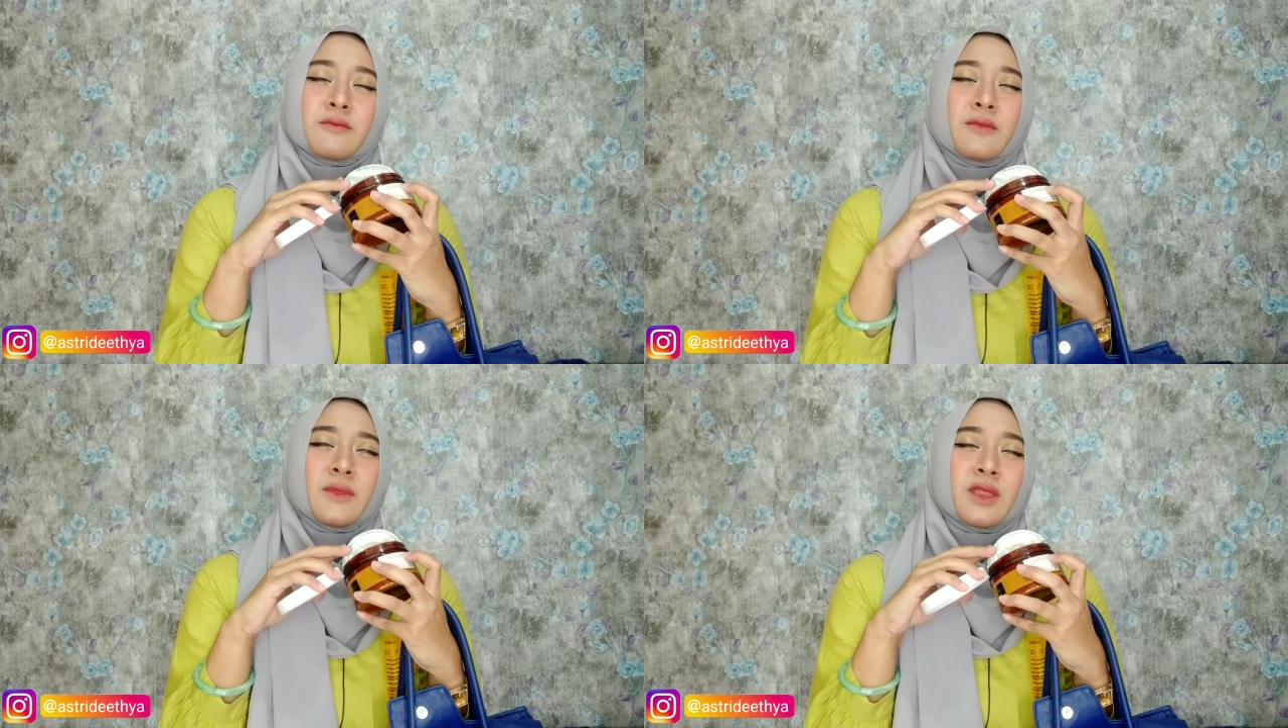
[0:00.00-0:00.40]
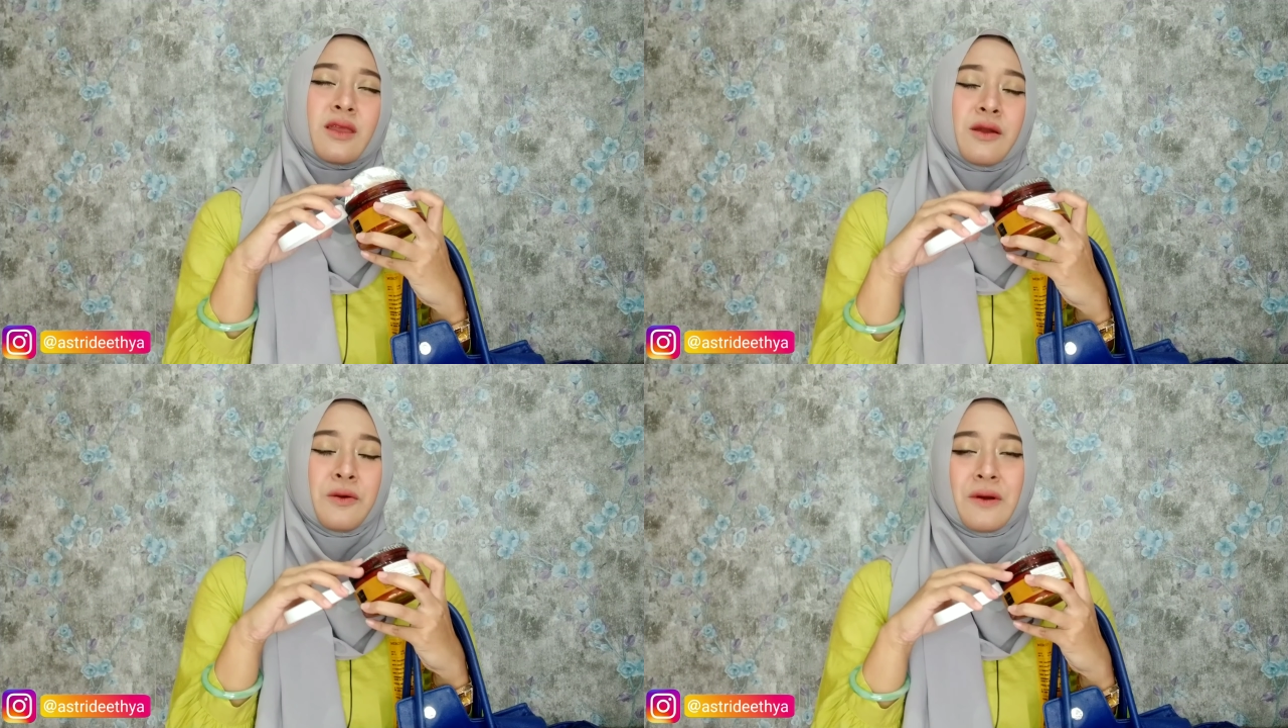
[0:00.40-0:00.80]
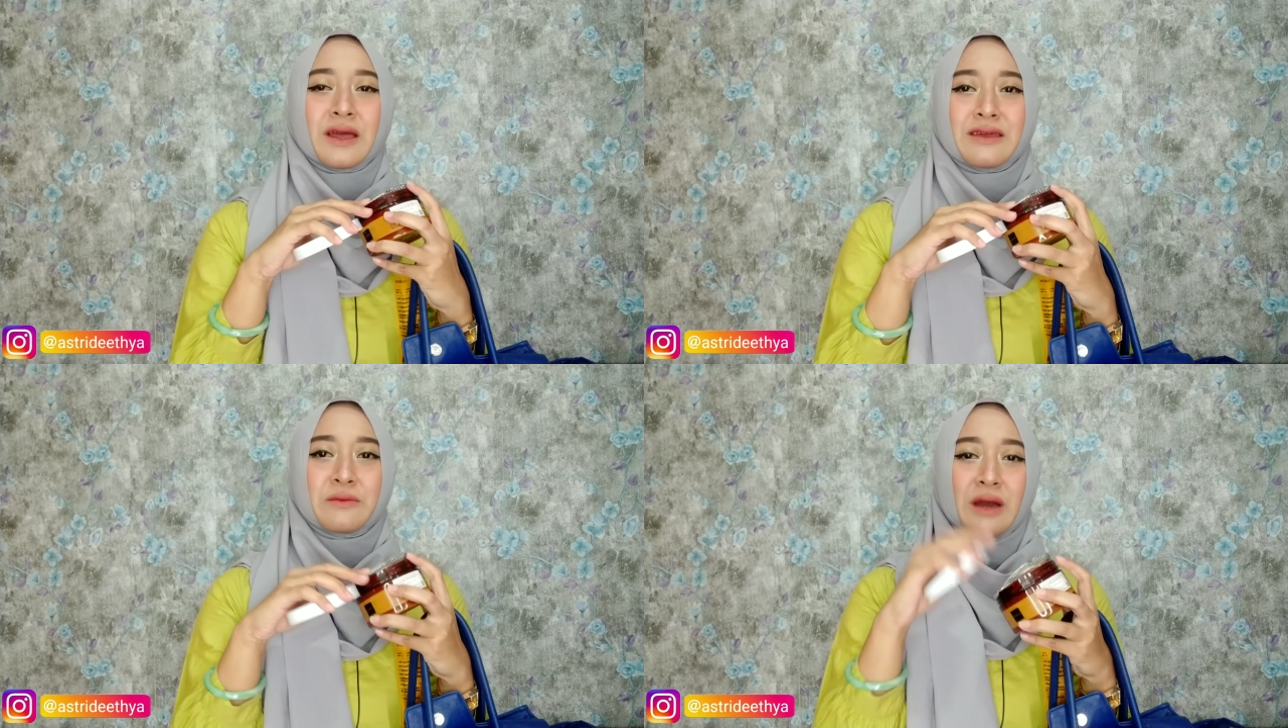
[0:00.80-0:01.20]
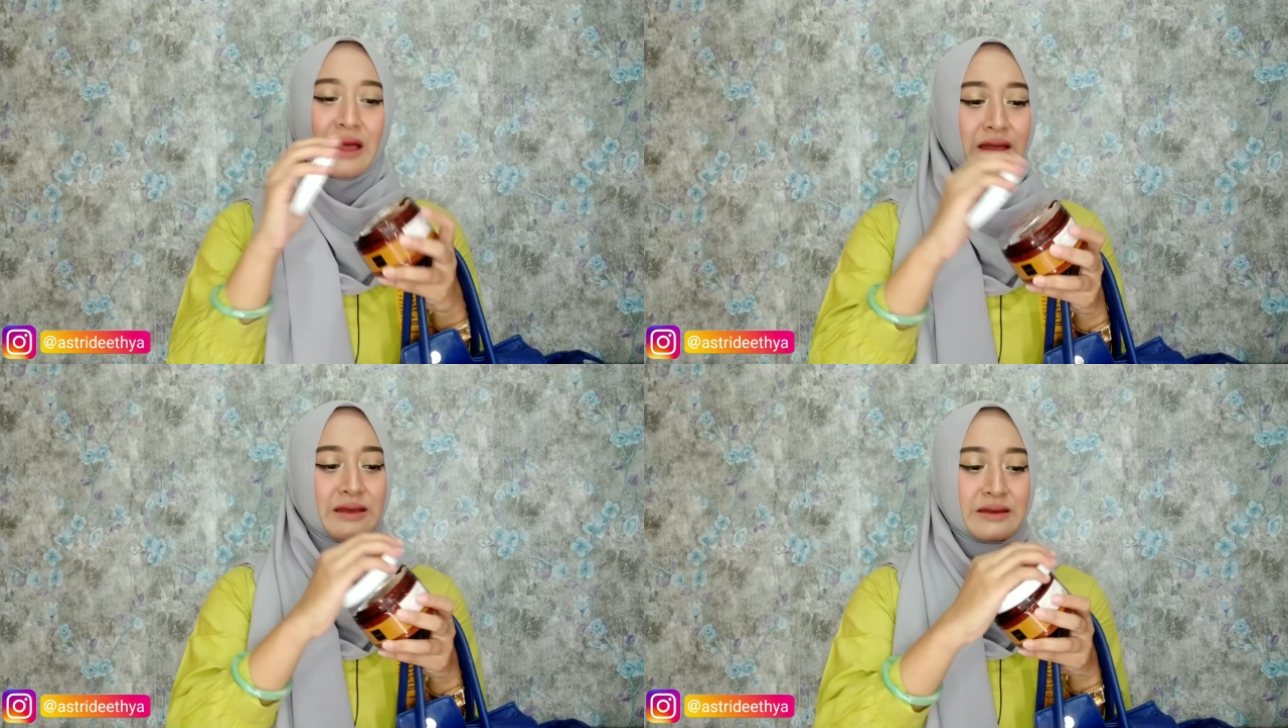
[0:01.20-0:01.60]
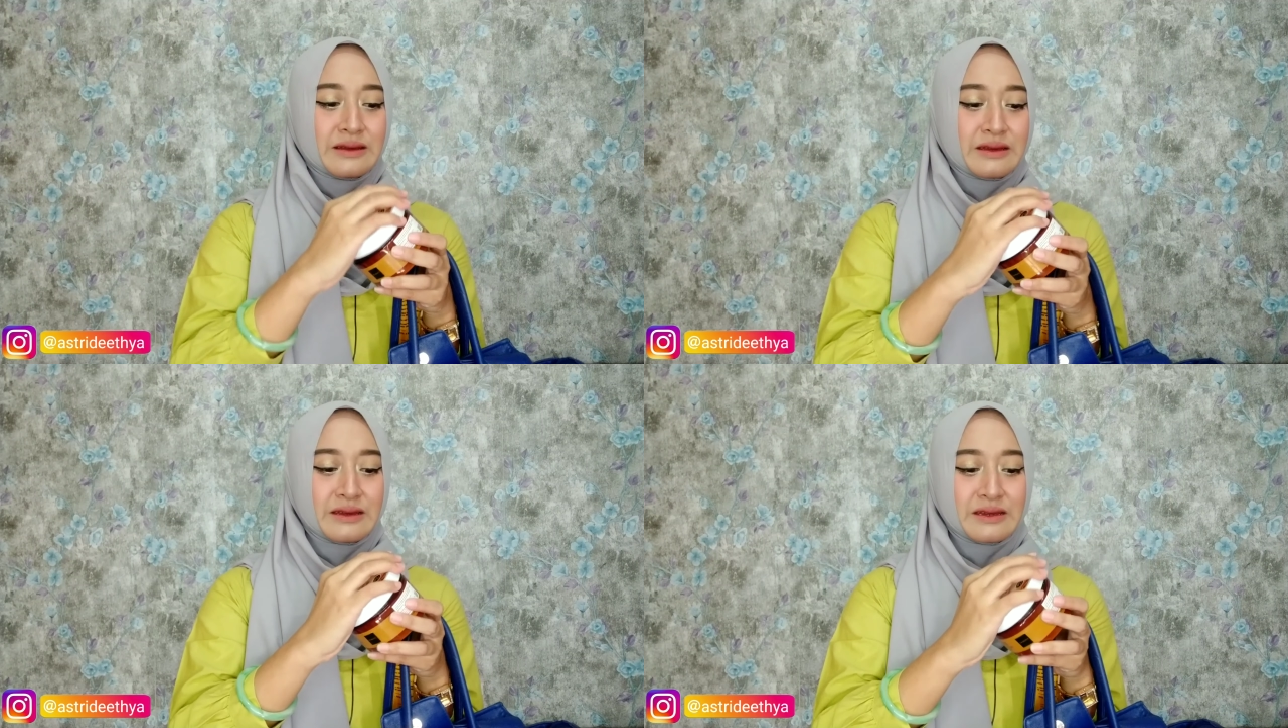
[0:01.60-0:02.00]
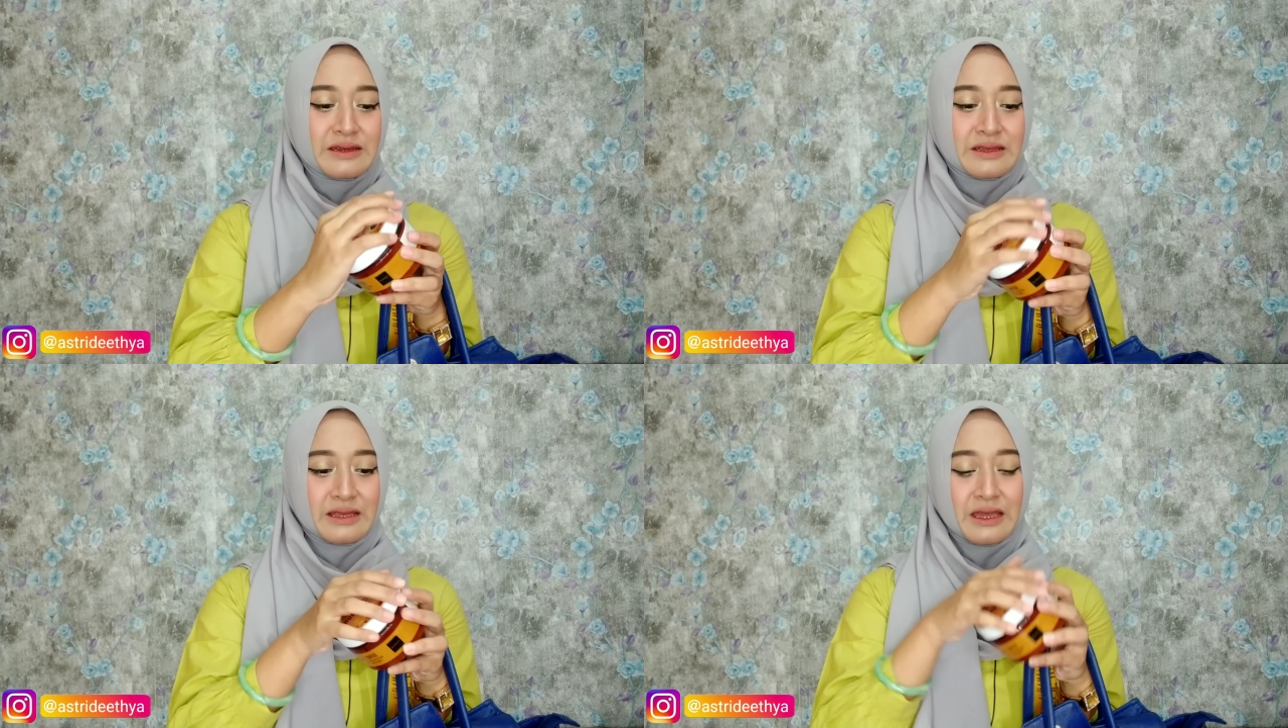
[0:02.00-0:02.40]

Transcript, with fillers: Hmm, wangi banget.